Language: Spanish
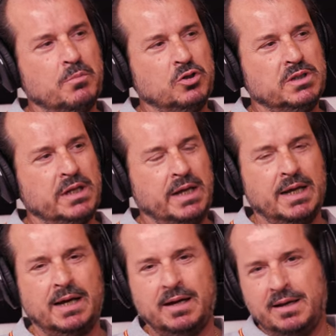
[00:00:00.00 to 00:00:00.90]
de
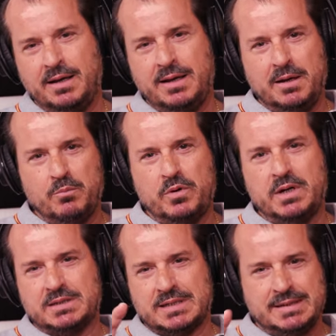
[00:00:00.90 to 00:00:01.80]
montería,
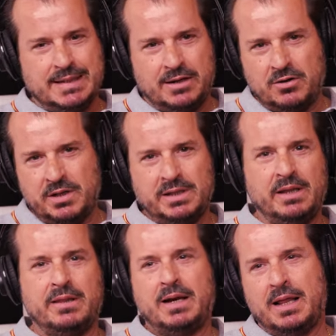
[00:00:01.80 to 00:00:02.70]
pues así que no te
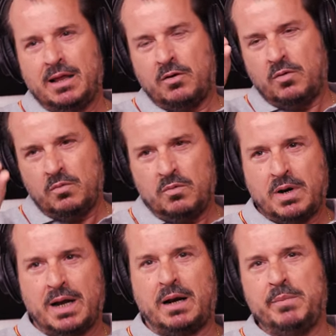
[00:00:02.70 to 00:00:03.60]
dice nada con
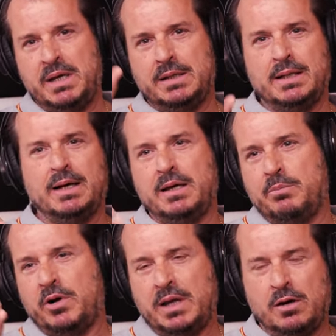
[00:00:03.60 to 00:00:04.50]
una ramita y
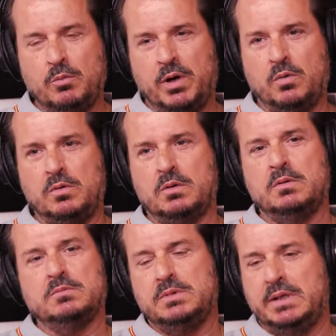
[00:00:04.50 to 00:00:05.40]
ponía el número uno,
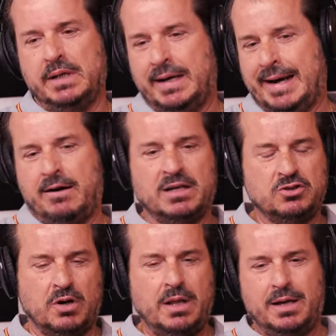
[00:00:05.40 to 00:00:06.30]
¿no? Y era una
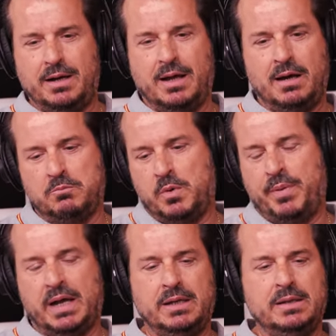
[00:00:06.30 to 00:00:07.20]
chorrada, era muy
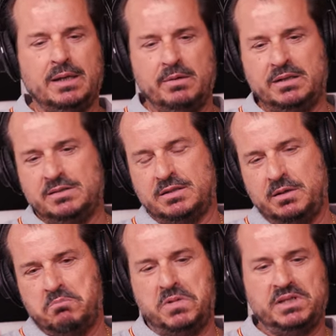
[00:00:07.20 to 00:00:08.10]
pequeñita,
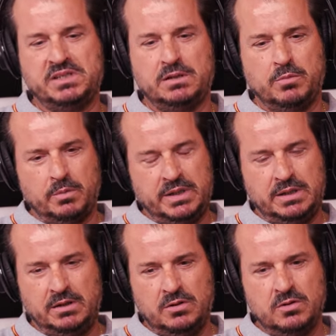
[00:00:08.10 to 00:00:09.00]
27 por
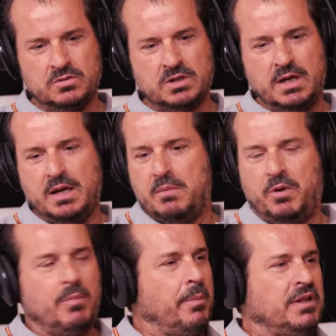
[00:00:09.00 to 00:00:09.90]
22,
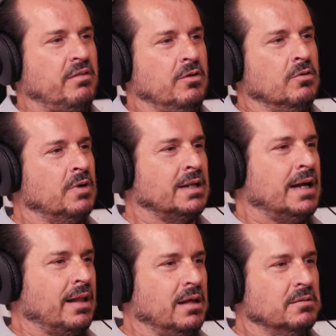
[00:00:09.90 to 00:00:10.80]
pero me apeteció una
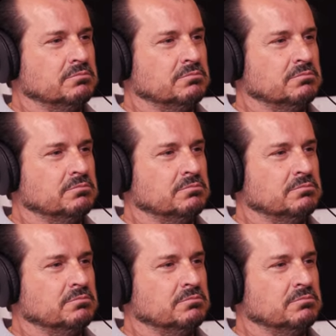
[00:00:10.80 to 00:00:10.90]
tarde.